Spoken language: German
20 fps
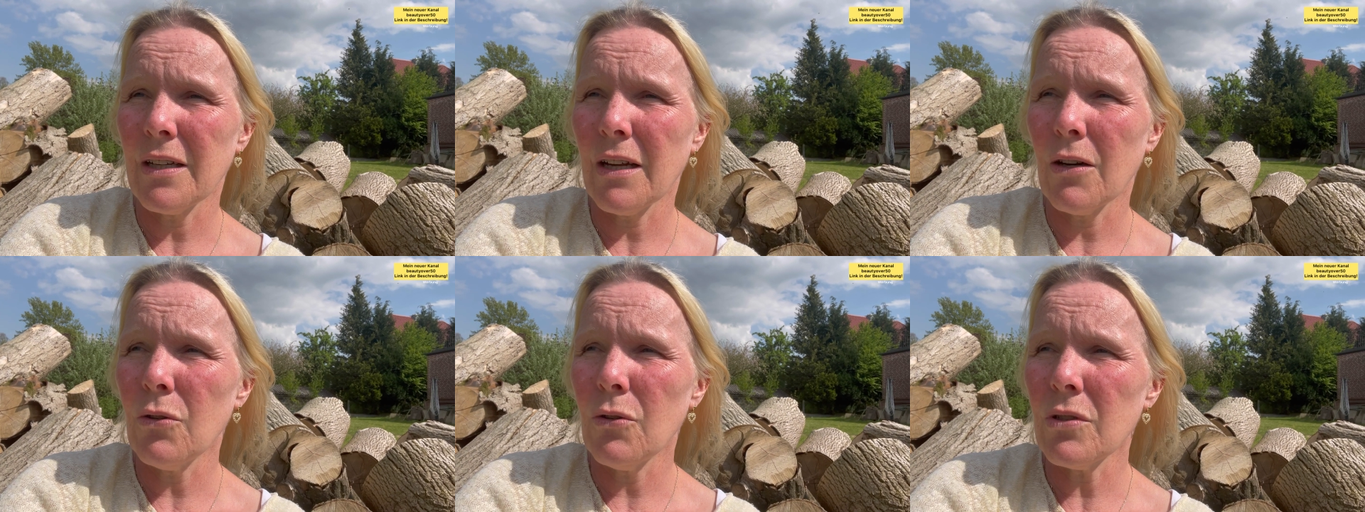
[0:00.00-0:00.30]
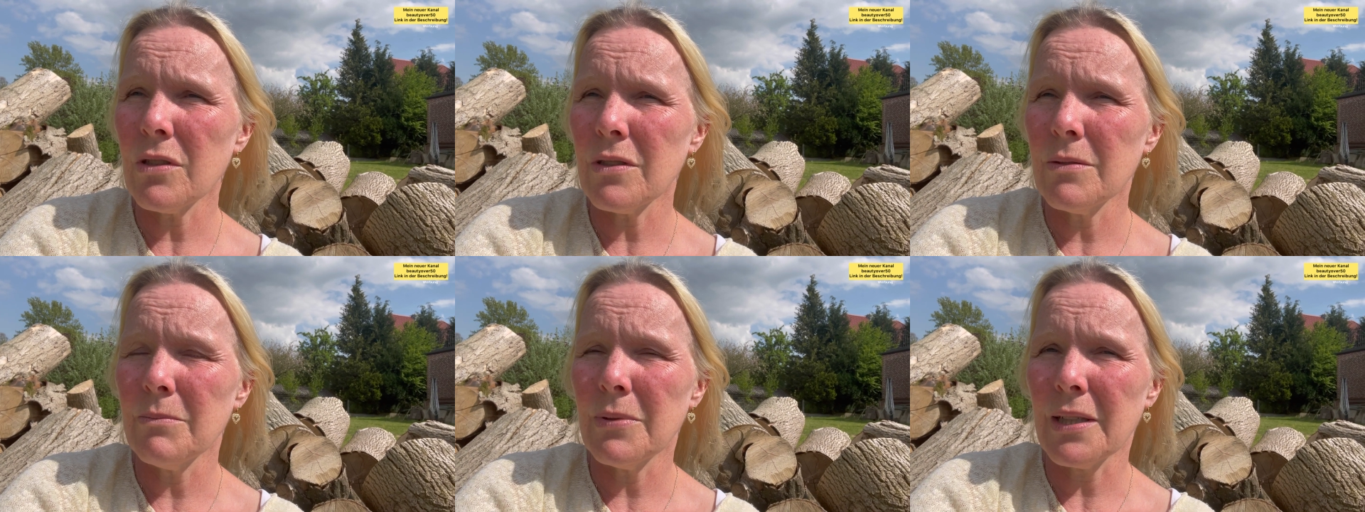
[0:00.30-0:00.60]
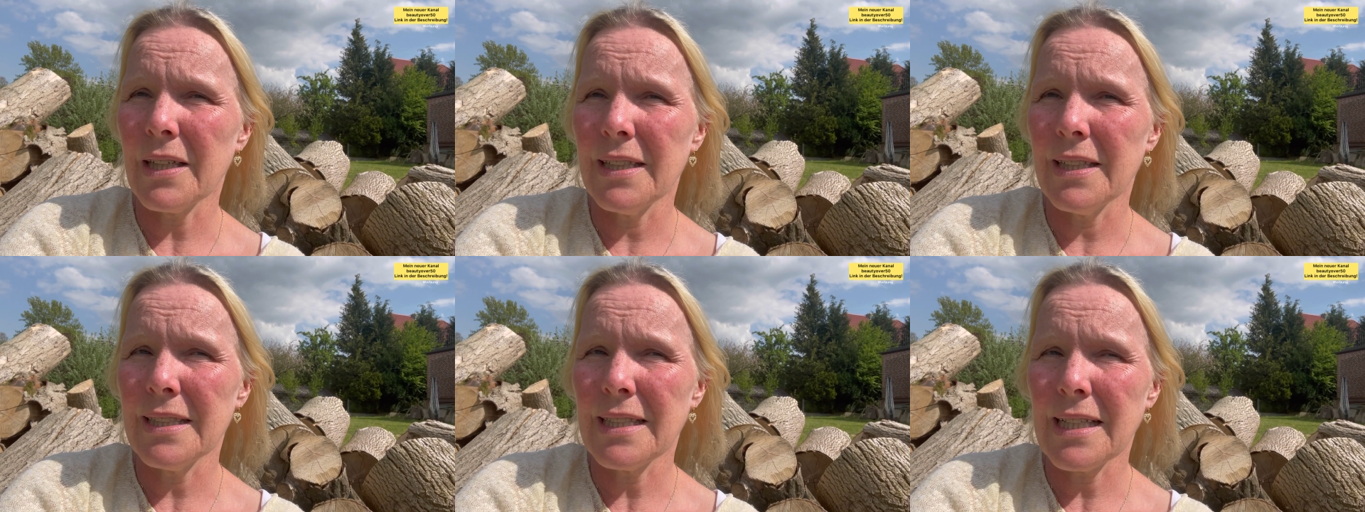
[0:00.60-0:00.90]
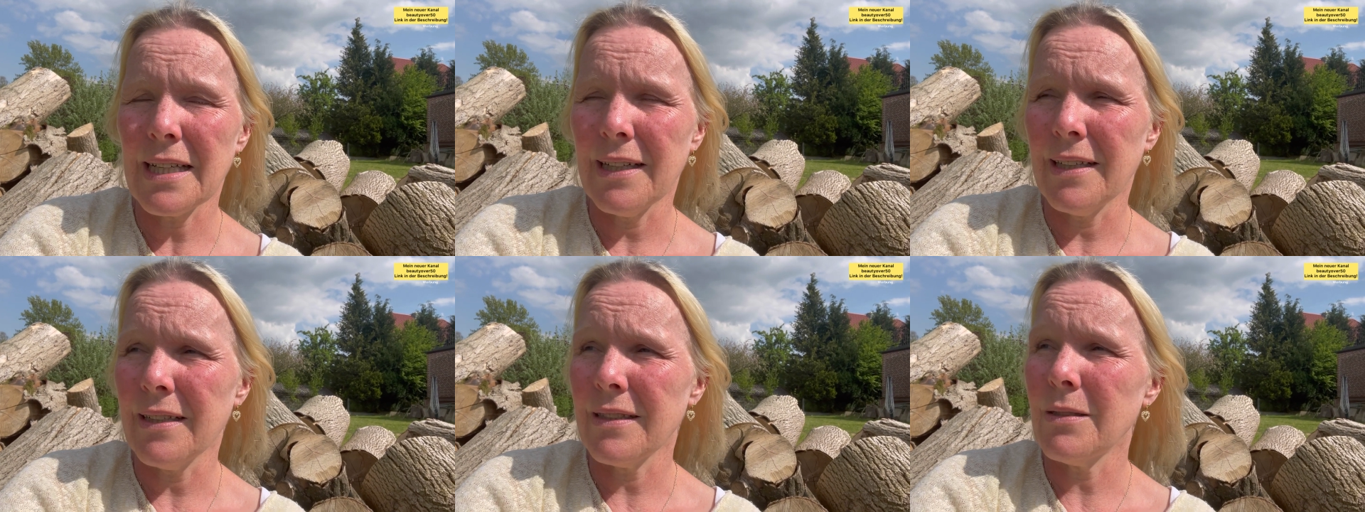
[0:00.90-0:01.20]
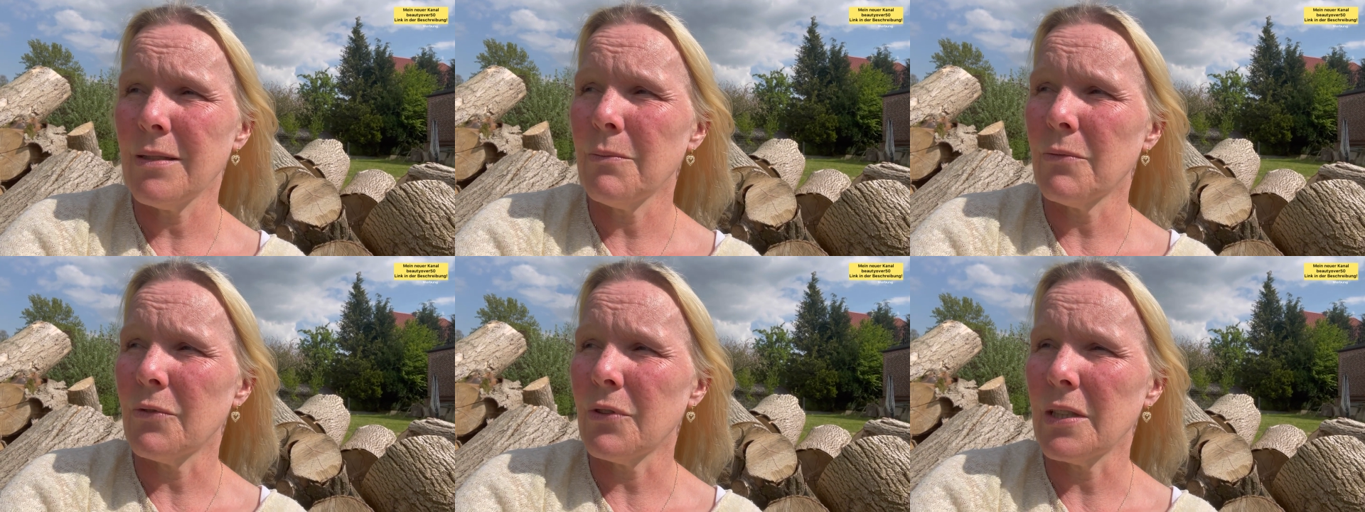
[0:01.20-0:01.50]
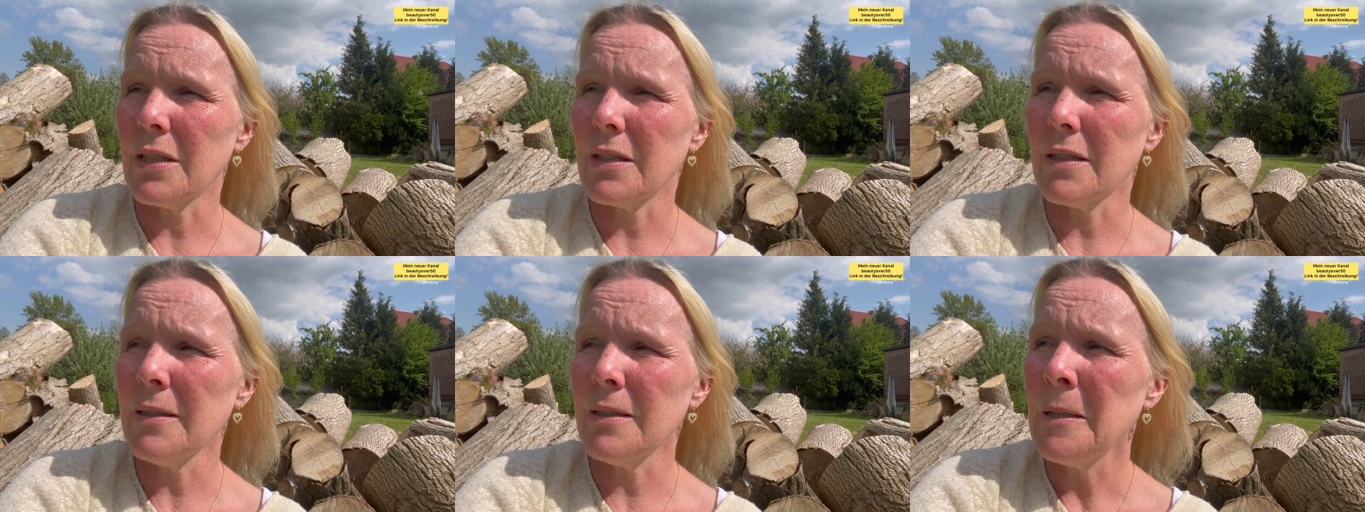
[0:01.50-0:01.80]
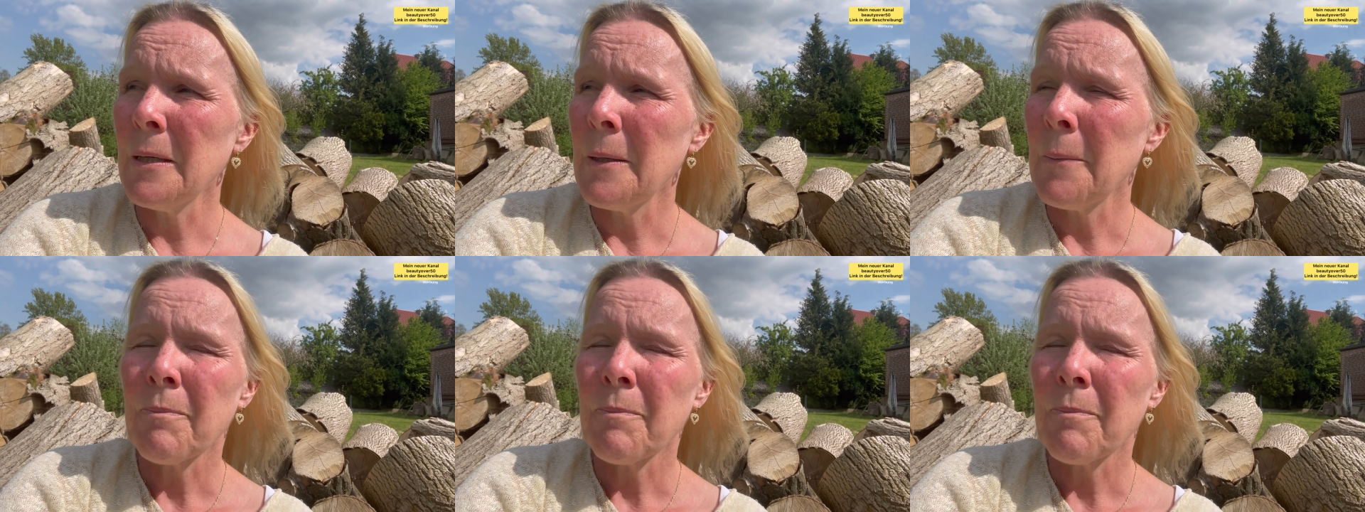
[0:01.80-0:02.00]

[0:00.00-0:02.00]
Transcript: auch im Bereich der Atemwege.